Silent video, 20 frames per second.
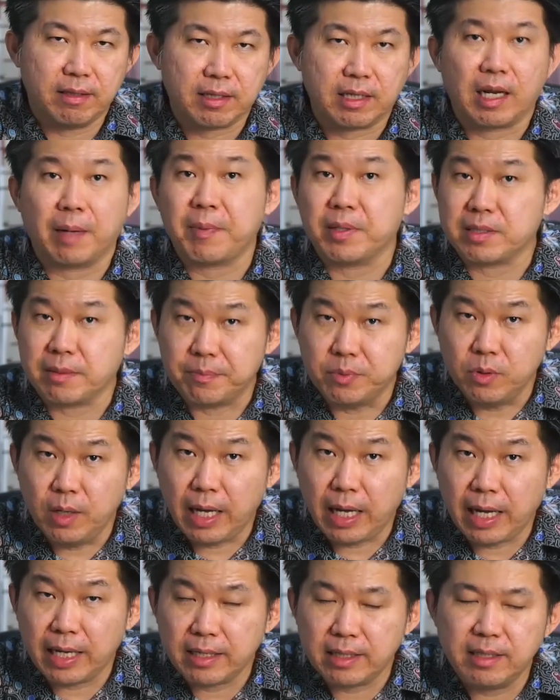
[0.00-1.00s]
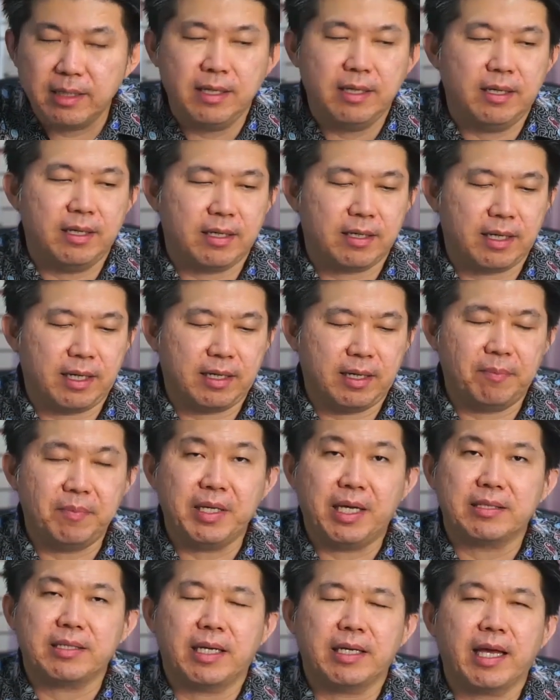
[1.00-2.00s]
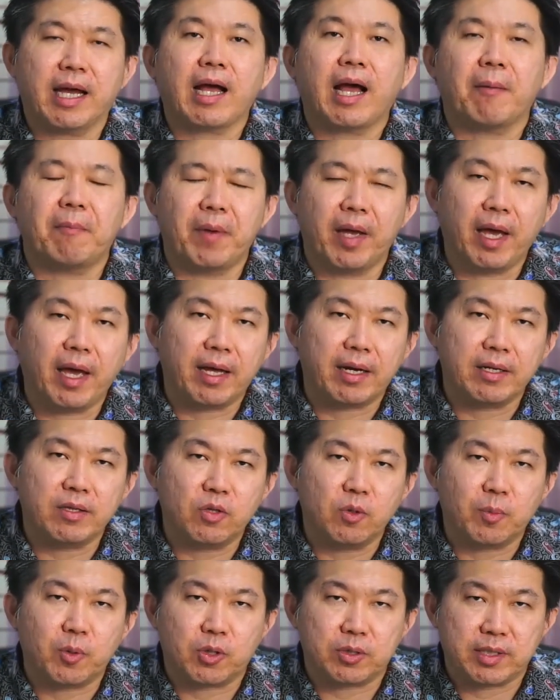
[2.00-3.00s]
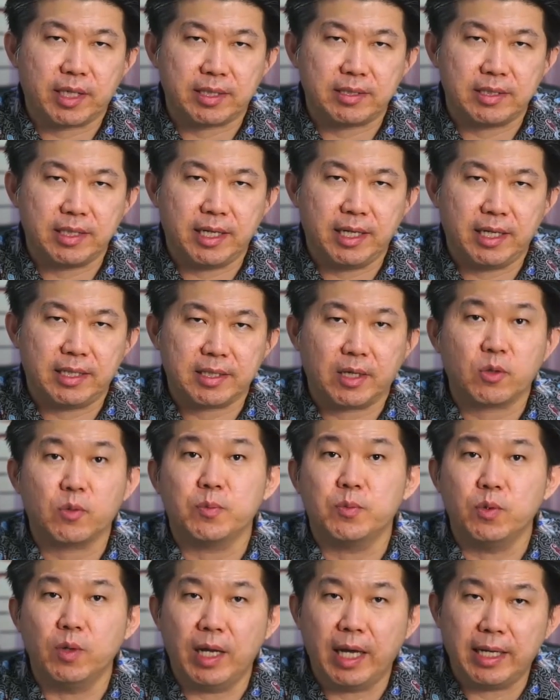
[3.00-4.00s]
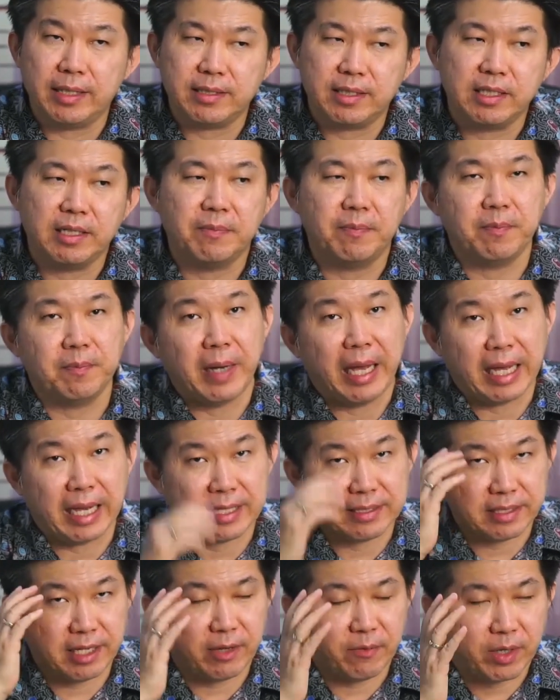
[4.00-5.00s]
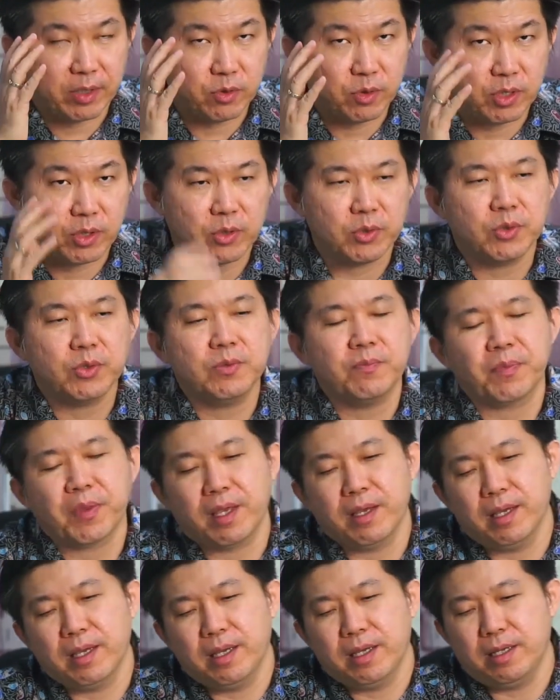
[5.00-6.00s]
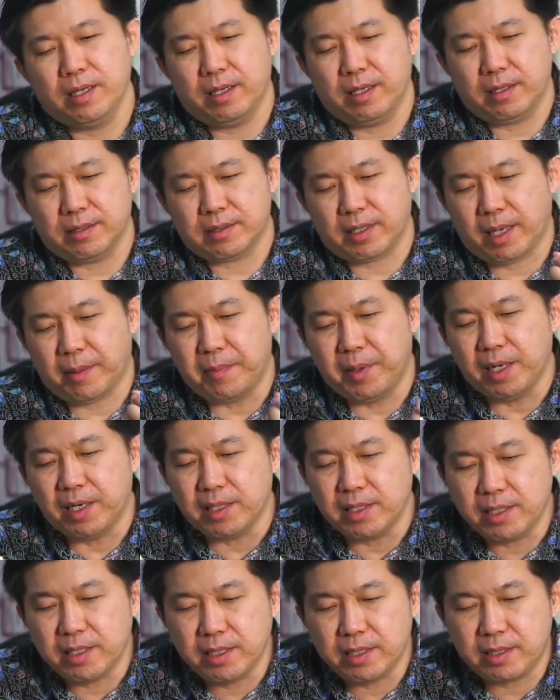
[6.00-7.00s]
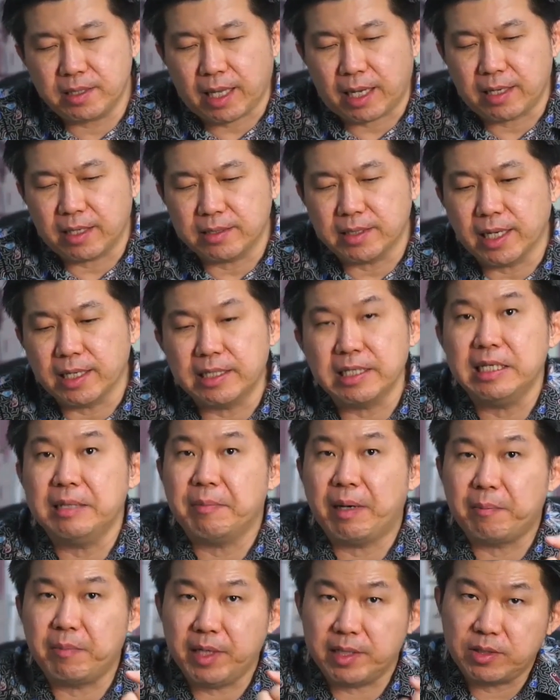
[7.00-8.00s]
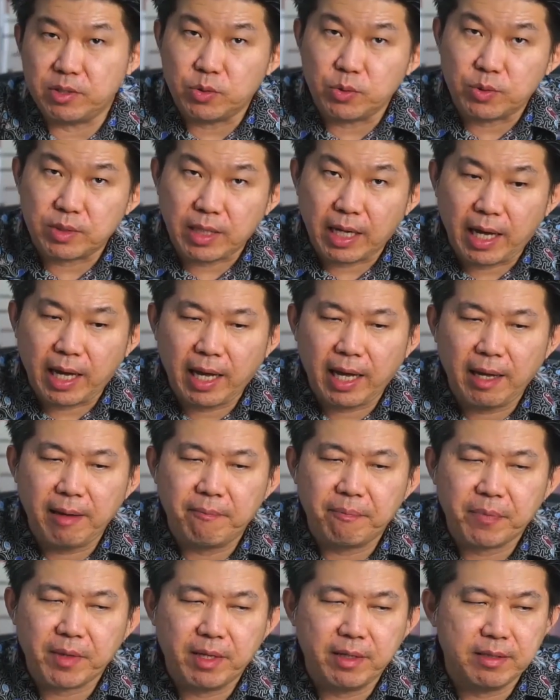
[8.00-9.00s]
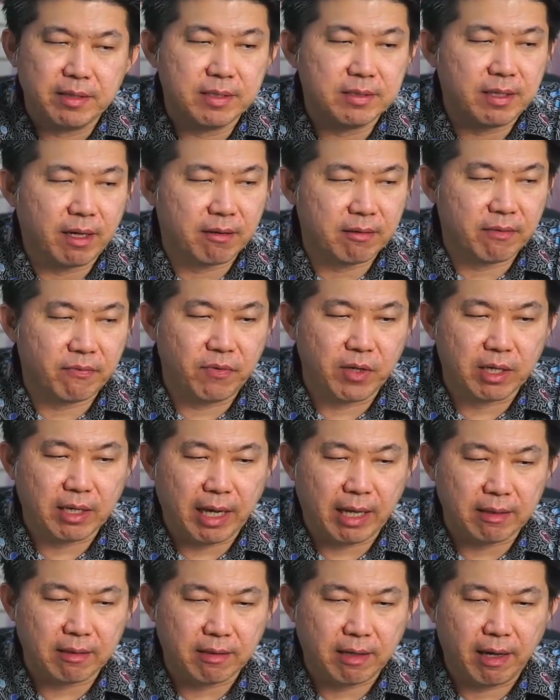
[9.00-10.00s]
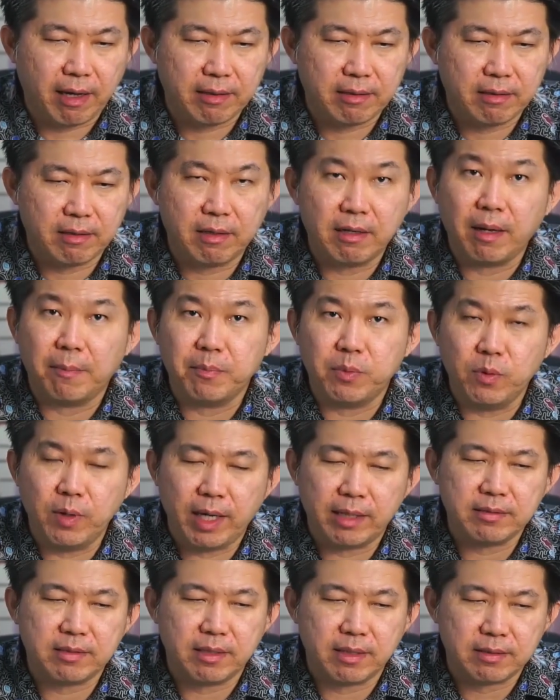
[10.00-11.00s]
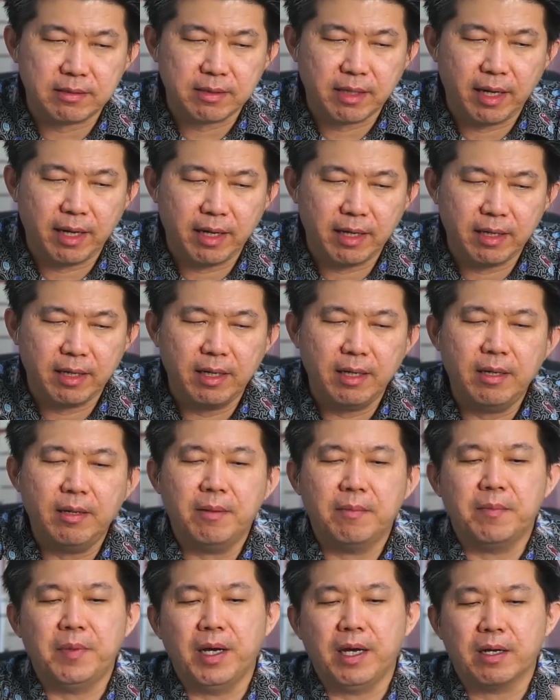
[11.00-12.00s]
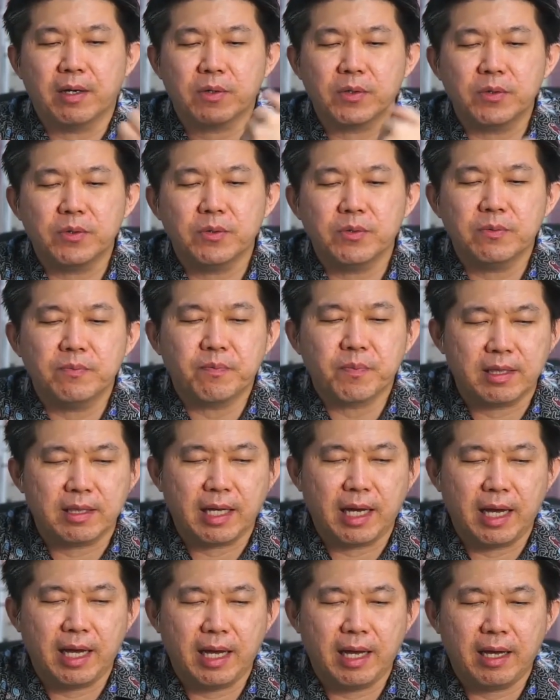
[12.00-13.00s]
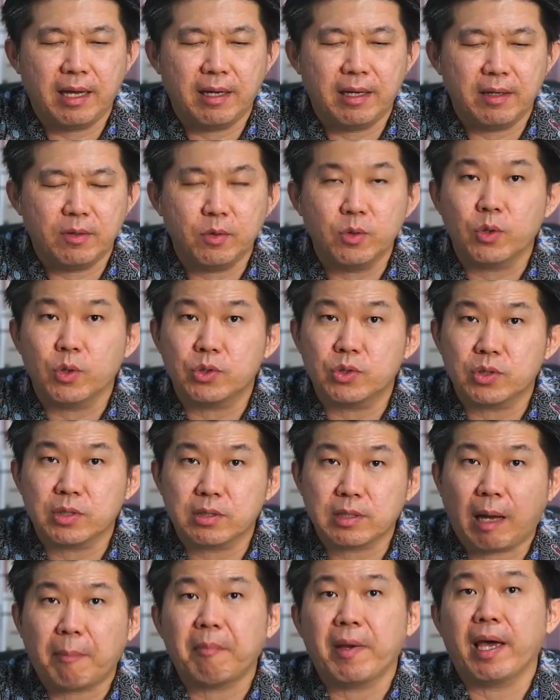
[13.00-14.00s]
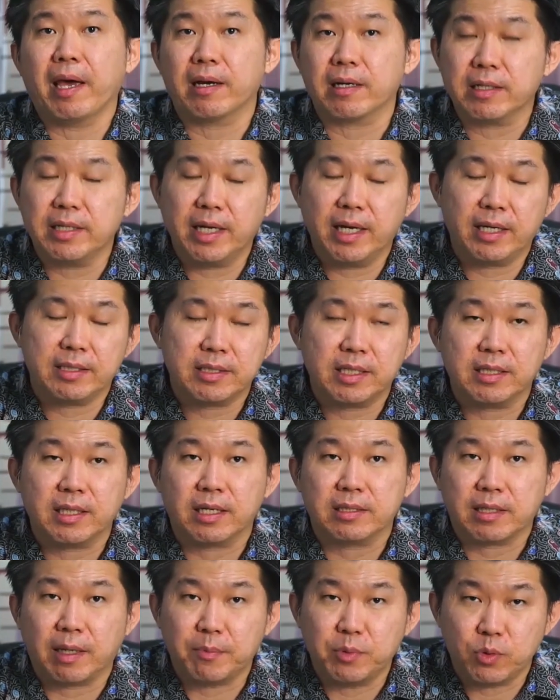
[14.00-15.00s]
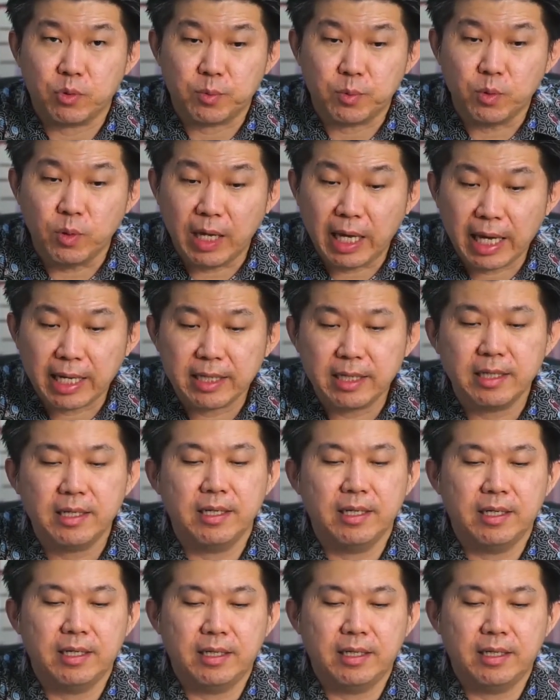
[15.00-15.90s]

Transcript: Kenapa sebulan? Karena biasanya KPR itu prosesnya satu bulan. Jadi bayangan saya waktu itu, saya beli tanda jadi 15 juta, disertifikatkan 6 bulan selesai, baru kita urus KPR-nya sekitar satu bulan,